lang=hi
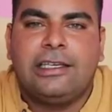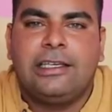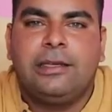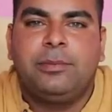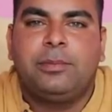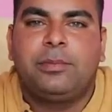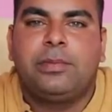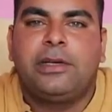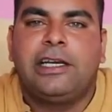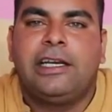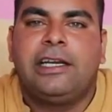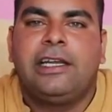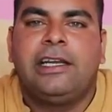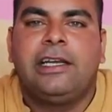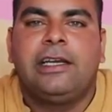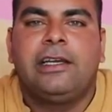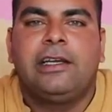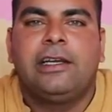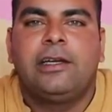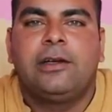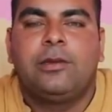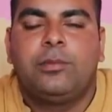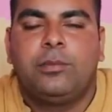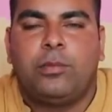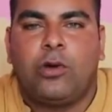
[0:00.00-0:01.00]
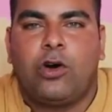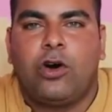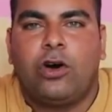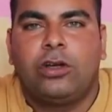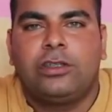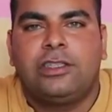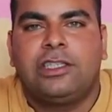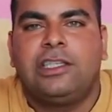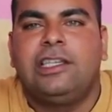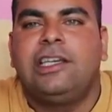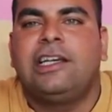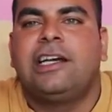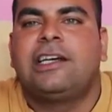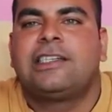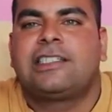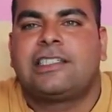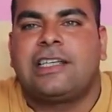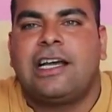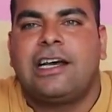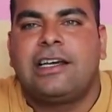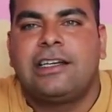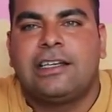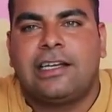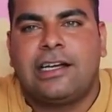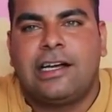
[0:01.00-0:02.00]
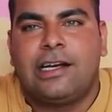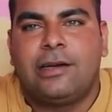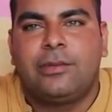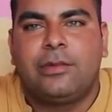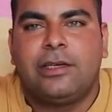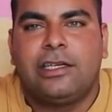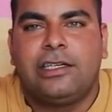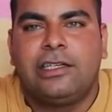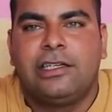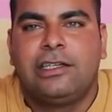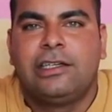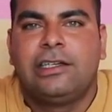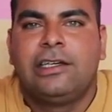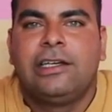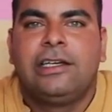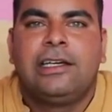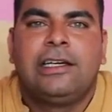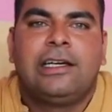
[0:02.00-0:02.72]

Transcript: कि ब्रीडिंग बहुत ही आसान काम है